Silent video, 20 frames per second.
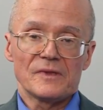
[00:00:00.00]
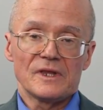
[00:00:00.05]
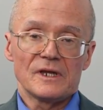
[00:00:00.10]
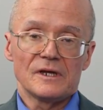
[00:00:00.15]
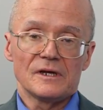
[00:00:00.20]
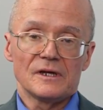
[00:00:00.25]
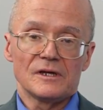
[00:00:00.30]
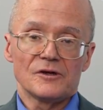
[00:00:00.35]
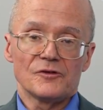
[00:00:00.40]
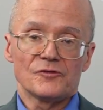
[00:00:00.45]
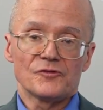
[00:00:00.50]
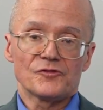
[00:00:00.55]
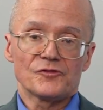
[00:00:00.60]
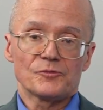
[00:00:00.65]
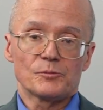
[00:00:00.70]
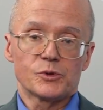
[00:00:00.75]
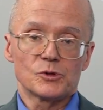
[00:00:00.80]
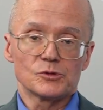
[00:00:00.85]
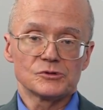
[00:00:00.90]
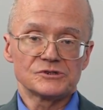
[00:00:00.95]
Y,
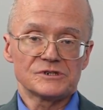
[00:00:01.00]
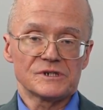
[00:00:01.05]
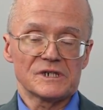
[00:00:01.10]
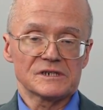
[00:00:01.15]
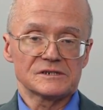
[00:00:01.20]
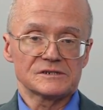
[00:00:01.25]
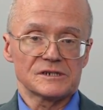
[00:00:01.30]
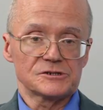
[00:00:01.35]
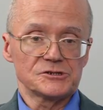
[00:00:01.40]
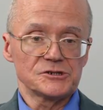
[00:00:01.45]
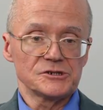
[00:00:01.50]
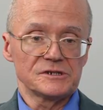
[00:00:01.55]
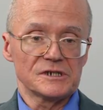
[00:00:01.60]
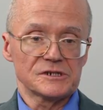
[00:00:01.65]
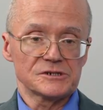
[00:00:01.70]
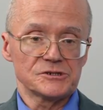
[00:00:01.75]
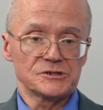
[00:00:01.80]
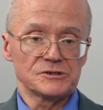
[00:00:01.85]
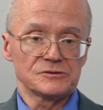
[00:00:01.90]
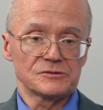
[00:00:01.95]
w Prusach
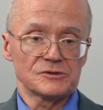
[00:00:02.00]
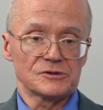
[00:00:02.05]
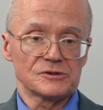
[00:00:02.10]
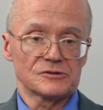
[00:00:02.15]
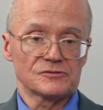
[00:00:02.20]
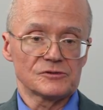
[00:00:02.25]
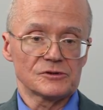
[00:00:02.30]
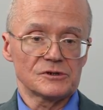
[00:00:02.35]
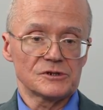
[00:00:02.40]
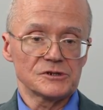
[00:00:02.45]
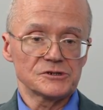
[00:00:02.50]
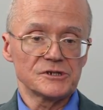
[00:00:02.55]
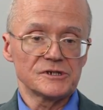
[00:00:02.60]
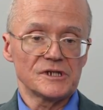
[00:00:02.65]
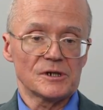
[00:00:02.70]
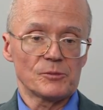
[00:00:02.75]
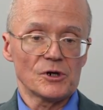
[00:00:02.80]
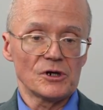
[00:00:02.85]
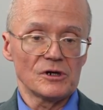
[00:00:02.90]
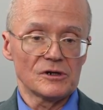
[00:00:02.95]
zaczyna się to w okresie
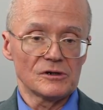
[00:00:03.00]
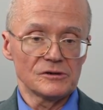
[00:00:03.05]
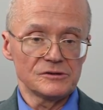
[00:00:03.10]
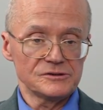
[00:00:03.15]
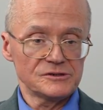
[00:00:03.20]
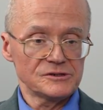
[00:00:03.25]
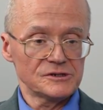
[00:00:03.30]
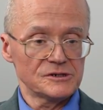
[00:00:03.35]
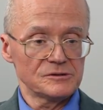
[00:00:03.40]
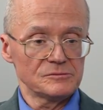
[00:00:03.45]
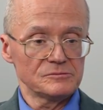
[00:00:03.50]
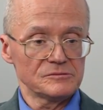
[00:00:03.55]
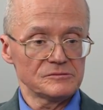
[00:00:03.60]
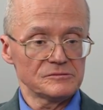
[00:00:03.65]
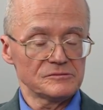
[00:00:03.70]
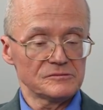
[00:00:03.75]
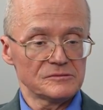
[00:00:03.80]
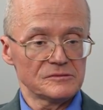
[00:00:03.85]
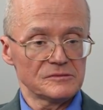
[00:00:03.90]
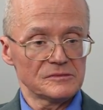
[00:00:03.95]

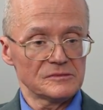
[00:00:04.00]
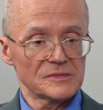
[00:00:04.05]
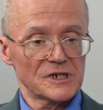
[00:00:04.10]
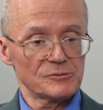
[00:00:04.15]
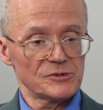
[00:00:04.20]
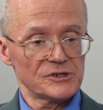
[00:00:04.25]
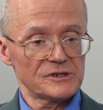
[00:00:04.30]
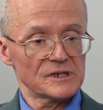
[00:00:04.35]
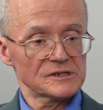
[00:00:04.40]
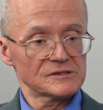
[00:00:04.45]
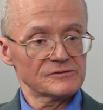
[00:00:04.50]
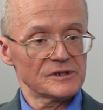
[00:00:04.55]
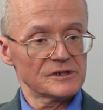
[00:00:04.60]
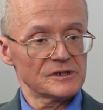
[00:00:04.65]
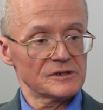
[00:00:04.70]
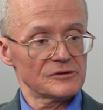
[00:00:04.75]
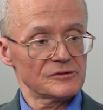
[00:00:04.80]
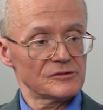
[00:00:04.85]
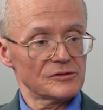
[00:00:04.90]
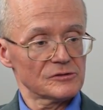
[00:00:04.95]
napoleońskim. Mamy tak
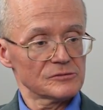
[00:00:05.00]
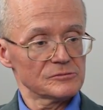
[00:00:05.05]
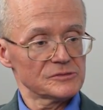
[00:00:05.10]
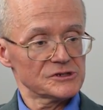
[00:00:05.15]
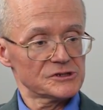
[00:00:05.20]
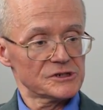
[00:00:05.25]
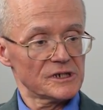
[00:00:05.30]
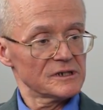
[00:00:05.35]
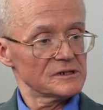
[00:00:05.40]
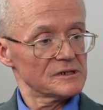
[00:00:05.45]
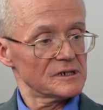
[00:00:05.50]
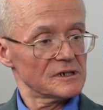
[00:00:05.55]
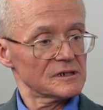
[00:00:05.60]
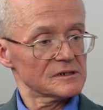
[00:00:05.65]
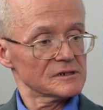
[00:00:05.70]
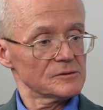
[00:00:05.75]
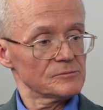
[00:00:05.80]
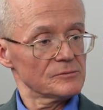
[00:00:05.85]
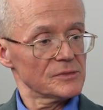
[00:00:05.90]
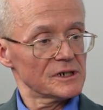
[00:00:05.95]
zwane reformy
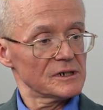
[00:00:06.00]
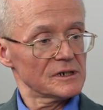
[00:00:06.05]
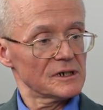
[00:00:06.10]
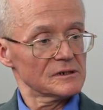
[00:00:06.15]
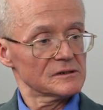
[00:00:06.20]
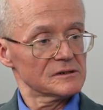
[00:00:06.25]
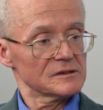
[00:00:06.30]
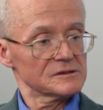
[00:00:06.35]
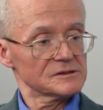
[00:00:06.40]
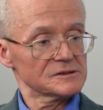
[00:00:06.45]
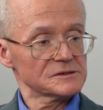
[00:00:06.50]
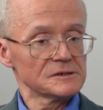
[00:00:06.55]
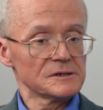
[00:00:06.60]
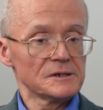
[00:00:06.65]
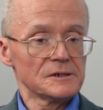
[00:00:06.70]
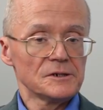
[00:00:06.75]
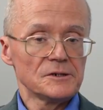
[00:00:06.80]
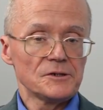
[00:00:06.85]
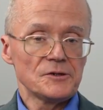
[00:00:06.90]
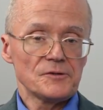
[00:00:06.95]
Steina-Hardenberga. To jest
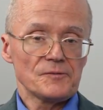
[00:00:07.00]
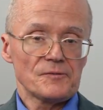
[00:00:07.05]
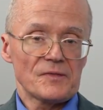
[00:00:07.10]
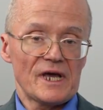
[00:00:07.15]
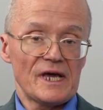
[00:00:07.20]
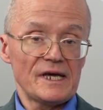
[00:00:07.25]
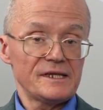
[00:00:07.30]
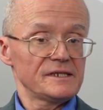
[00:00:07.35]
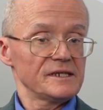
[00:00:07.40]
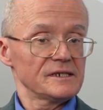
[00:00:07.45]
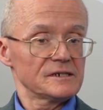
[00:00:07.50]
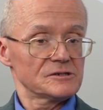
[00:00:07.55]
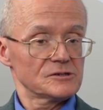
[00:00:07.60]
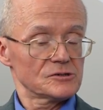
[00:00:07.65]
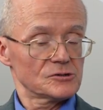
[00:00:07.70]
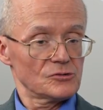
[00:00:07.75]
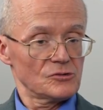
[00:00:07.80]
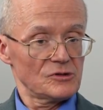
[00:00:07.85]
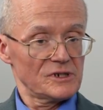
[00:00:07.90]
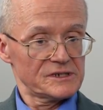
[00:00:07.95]

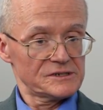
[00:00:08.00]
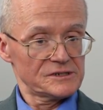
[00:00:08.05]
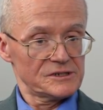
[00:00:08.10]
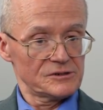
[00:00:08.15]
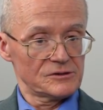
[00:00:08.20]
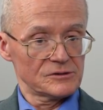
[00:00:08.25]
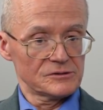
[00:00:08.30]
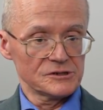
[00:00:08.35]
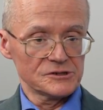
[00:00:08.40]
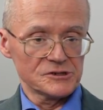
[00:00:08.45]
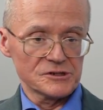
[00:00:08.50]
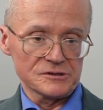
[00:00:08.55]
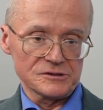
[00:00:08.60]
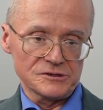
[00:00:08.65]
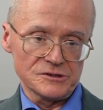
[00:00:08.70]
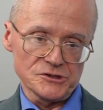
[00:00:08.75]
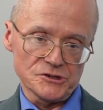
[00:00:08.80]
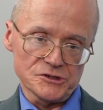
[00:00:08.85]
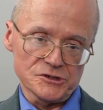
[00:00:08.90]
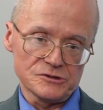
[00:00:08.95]
edykt królewski
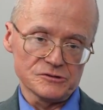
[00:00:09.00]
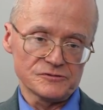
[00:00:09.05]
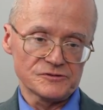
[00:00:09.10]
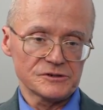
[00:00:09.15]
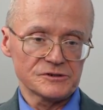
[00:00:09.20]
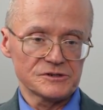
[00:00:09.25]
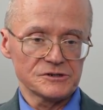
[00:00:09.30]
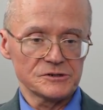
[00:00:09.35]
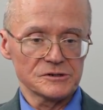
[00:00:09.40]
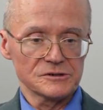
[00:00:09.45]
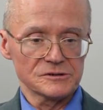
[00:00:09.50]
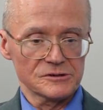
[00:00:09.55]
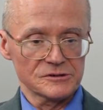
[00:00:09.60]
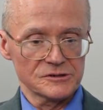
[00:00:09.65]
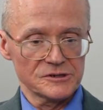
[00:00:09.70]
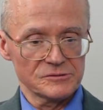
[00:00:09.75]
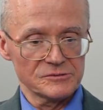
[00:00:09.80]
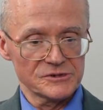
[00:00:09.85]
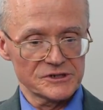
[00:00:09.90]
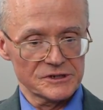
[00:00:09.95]
dotyczący Żydów z
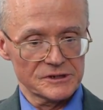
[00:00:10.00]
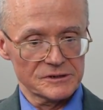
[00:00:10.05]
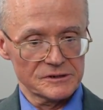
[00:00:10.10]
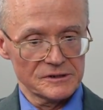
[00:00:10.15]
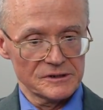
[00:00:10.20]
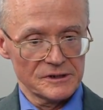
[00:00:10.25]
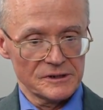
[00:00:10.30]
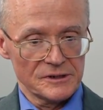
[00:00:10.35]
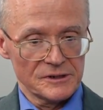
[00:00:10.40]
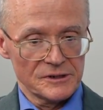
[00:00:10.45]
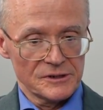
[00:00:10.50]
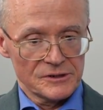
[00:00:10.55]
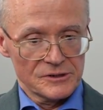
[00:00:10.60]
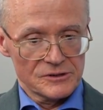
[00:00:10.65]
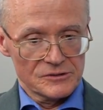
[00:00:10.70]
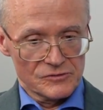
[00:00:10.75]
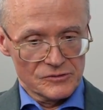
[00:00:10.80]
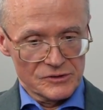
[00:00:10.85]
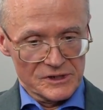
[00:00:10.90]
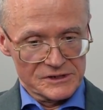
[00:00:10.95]

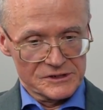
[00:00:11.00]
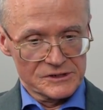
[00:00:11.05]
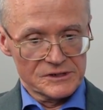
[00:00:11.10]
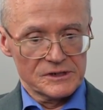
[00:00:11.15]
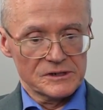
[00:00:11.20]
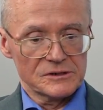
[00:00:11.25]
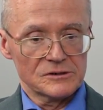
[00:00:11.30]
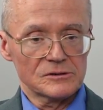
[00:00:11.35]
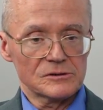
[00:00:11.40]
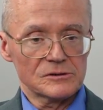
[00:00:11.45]
1812